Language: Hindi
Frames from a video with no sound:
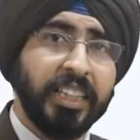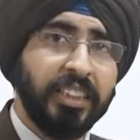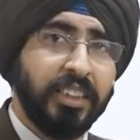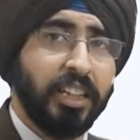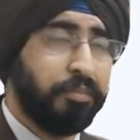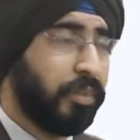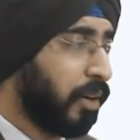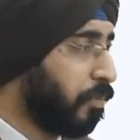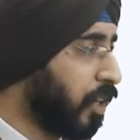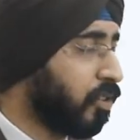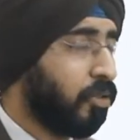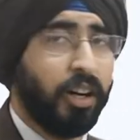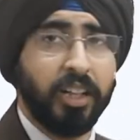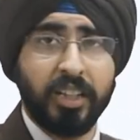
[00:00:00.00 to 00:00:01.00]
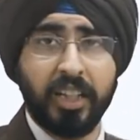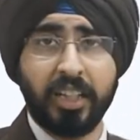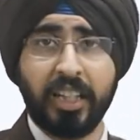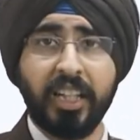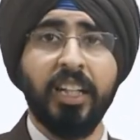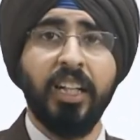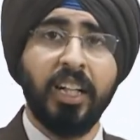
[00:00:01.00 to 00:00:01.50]
इस नंबर पे कॉल
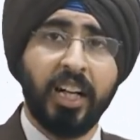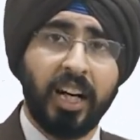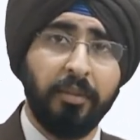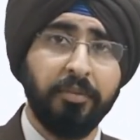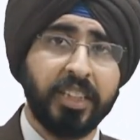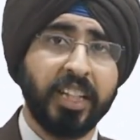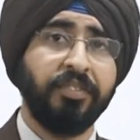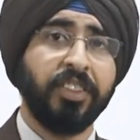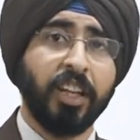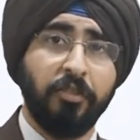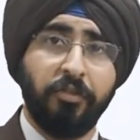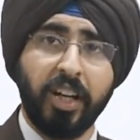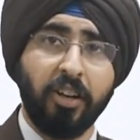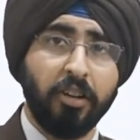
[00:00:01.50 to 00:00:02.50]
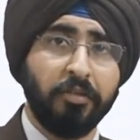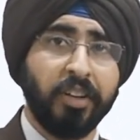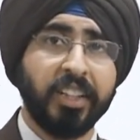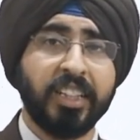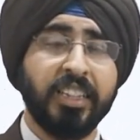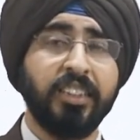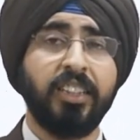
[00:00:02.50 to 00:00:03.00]
करके हमसे वन ऑन
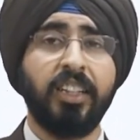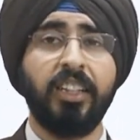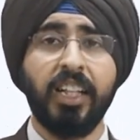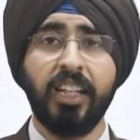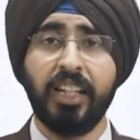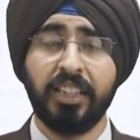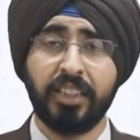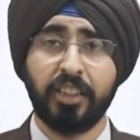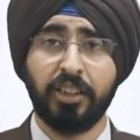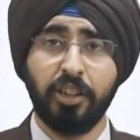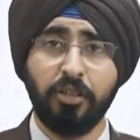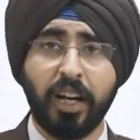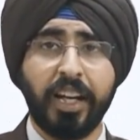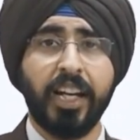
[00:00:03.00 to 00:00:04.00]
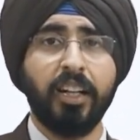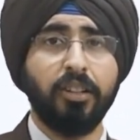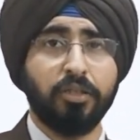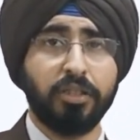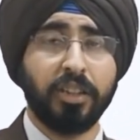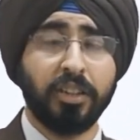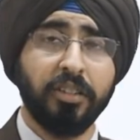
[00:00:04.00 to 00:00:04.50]
वन कंसल्टिंग ले सकते हो कनेक्ट
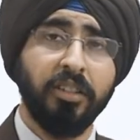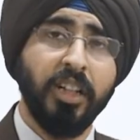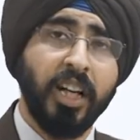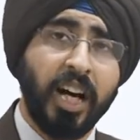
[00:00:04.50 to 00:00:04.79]
हो सकते हो